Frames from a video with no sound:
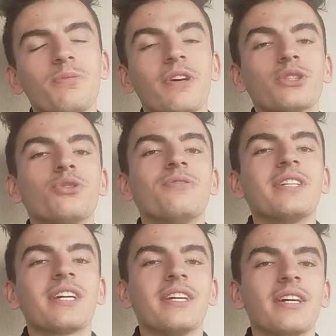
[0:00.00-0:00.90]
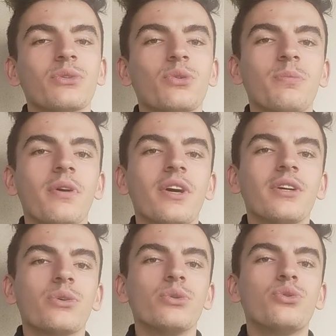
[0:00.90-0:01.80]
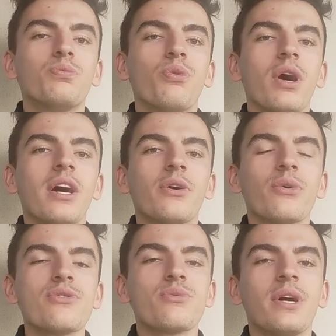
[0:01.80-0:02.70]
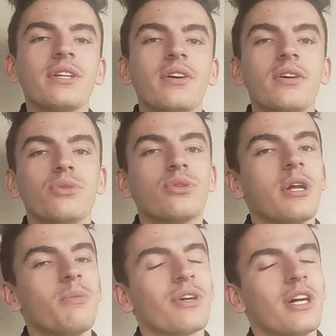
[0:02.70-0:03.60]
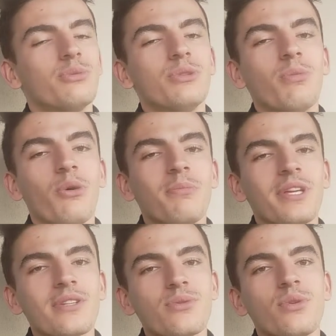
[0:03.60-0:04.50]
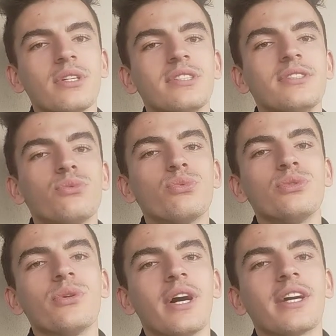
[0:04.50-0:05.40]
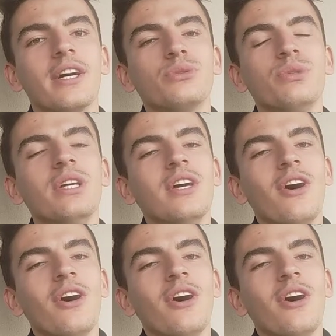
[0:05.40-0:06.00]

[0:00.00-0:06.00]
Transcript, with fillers: enfin je vais créer un groupe que tu pourras rejoindre totalement gratuitement, bien sûr. Ici, tout sera gratuit.